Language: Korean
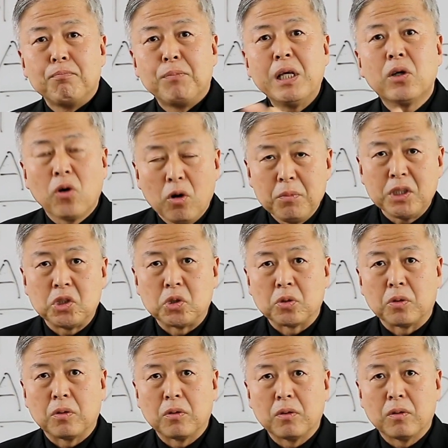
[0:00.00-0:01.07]

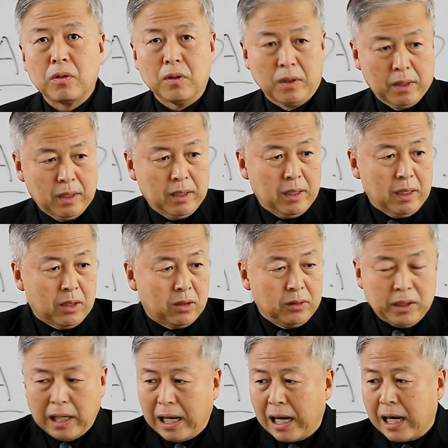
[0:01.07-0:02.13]
비컴이죠.
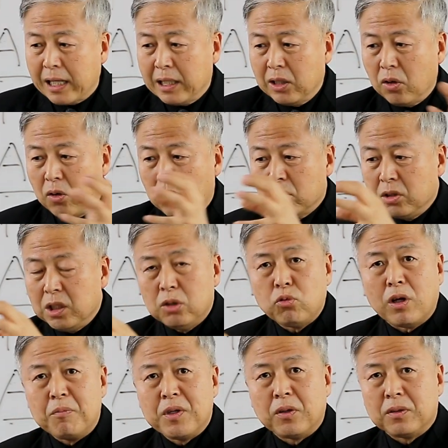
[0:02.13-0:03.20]
그런데 아이가 어른이
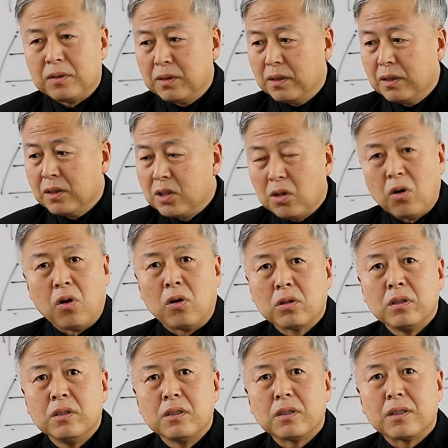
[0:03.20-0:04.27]
되면은 그
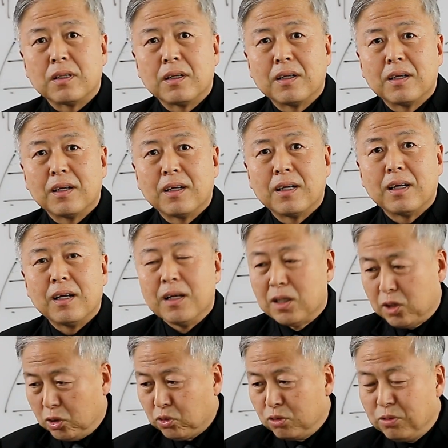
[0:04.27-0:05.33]
어른은
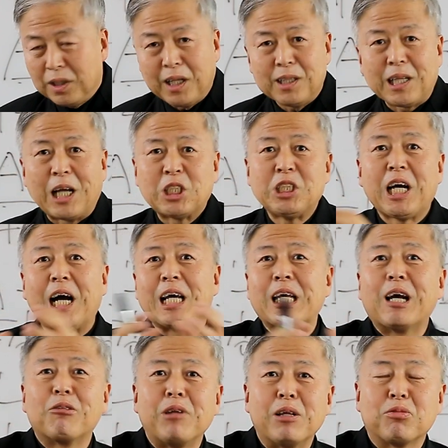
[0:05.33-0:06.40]
그 순간 다시
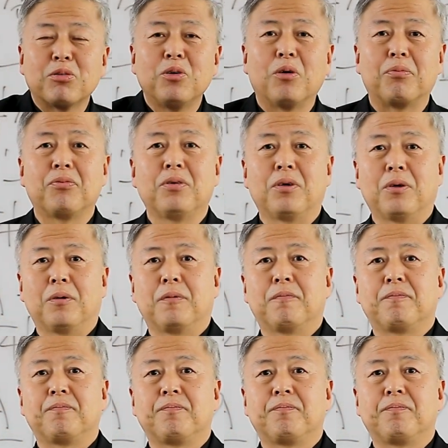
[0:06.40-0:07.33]
아이가 될 수가 없어요.